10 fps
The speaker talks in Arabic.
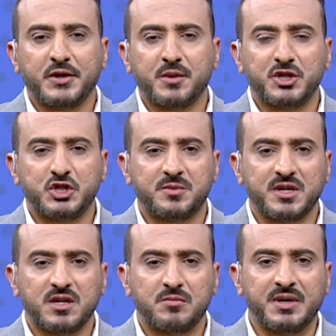يمن
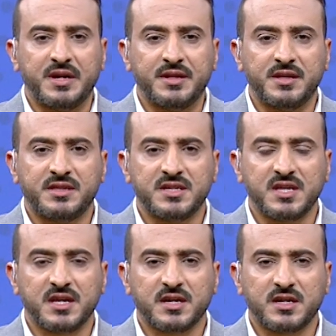شباب نت
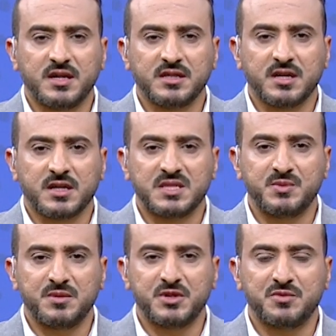استنكار الناطق
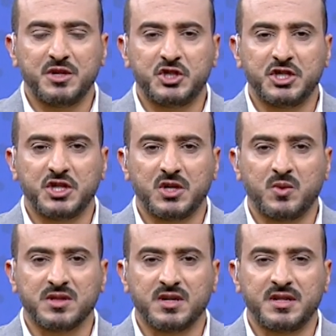الرسمي باسم الجيش
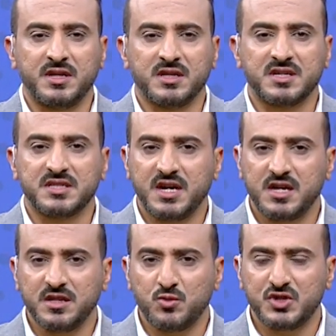الوطني
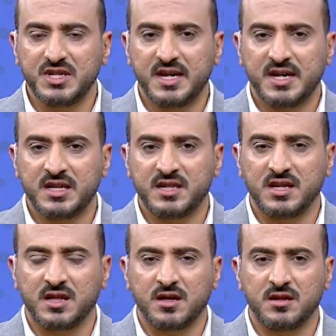التصريحات المسيئة التي
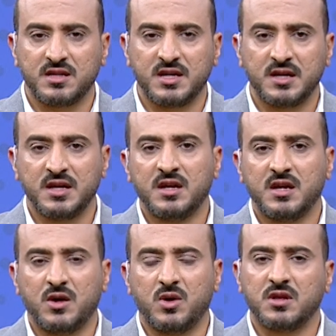أطلقتها
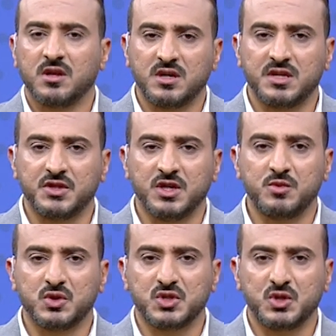وأطلقها
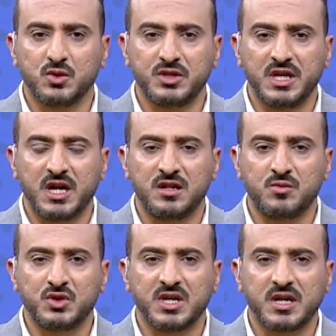الضابط السعودي
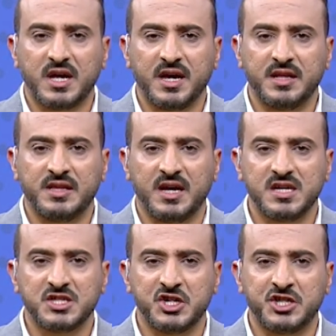المتقاعد
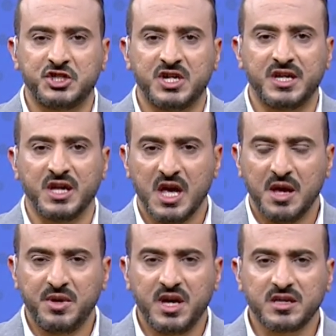حسن الشهري
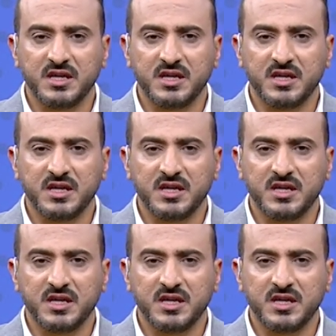بحق